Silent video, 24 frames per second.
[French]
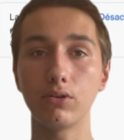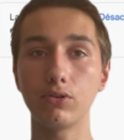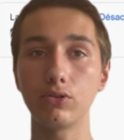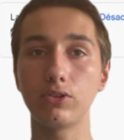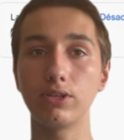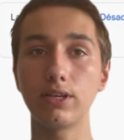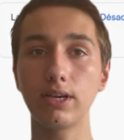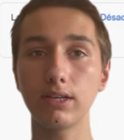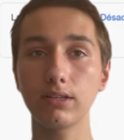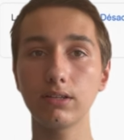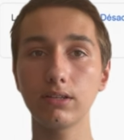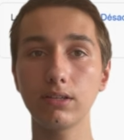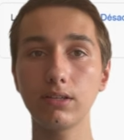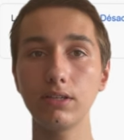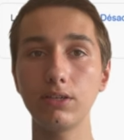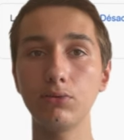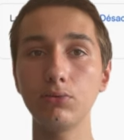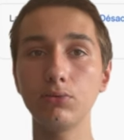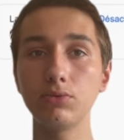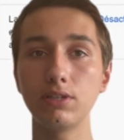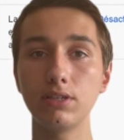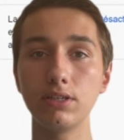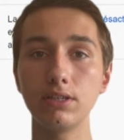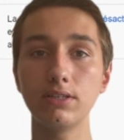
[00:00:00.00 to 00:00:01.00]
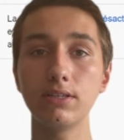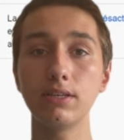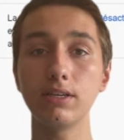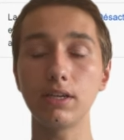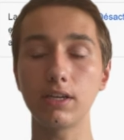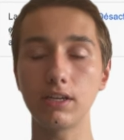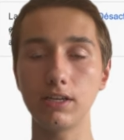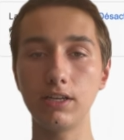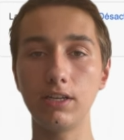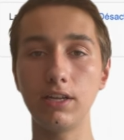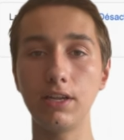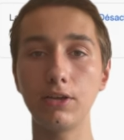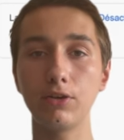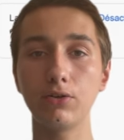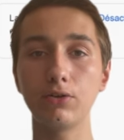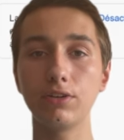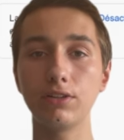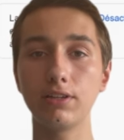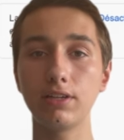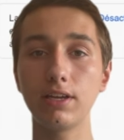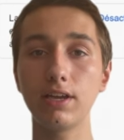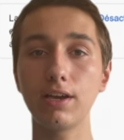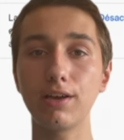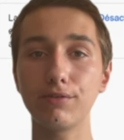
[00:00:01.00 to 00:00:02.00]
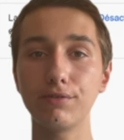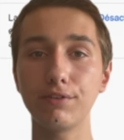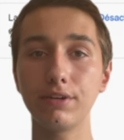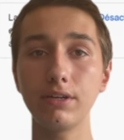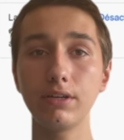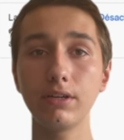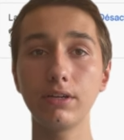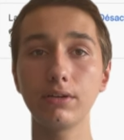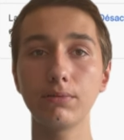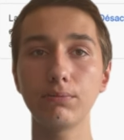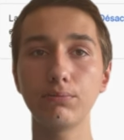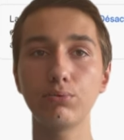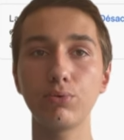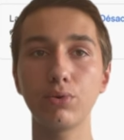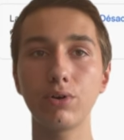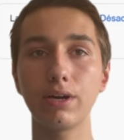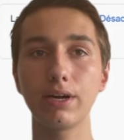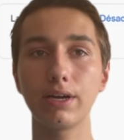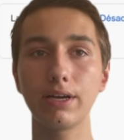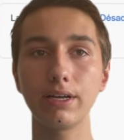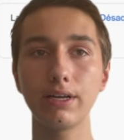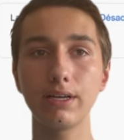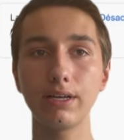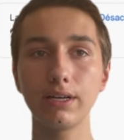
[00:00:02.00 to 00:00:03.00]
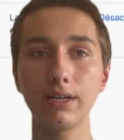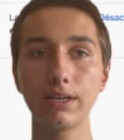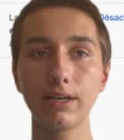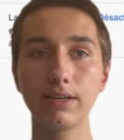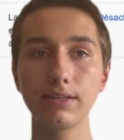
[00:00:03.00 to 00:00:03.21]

4, euh, il utilise et il est connecté avec pour créer